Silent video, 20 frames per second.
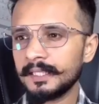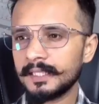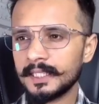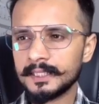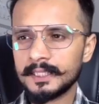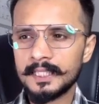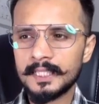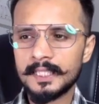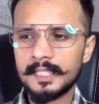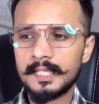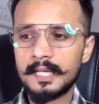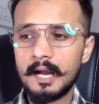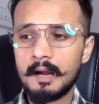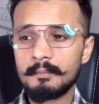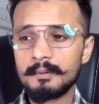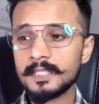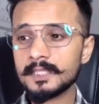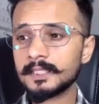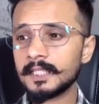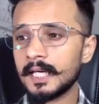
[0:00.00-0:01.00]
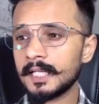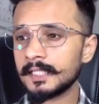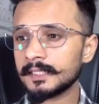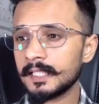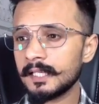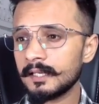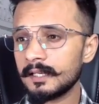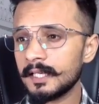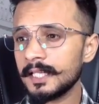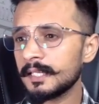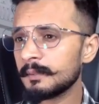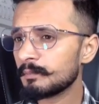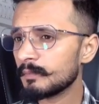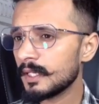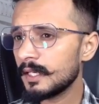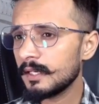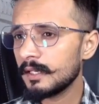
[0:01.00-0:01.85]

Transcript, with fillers: देखेंगे अभी इसका रिसेंटली